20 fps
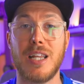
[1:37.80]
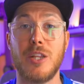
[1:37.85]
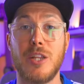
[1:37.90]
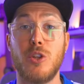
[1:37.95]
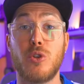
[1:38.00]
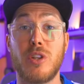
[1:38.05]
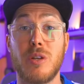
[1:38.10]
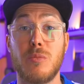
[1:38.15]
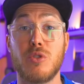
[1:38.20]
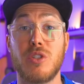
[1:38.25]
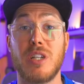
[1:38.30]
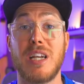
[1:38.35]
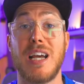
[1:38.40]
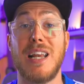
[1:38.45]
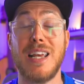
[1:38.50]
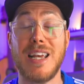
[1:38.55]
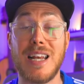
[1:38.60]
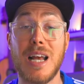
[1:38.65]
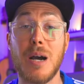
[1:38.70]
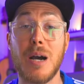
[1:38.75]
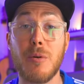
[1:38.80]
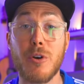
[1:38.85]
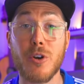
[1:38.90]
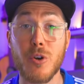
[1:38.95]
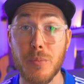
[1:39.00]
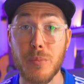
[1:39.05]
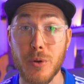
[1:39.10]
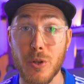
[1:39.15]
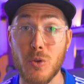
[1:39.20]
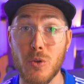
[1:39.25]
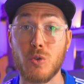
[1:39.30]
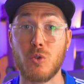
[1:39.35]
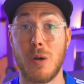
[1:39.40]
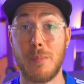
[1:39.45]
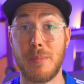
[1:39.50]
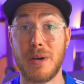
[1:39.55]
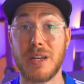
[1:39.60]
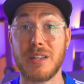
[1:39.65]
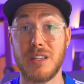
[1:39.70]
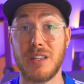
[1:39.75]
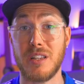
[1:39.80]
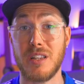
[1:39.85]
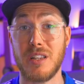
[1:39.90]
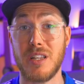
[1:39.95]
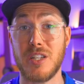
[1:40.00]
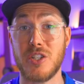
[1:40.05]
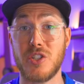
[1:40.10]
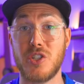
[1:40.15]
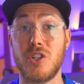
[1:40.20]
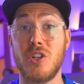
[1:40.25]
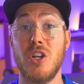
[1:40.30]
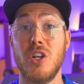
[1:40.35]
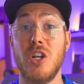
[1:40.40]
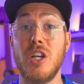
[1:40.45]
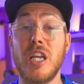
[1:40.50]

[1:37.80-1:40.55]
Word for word: la industria musical elabora un producto a partir de eso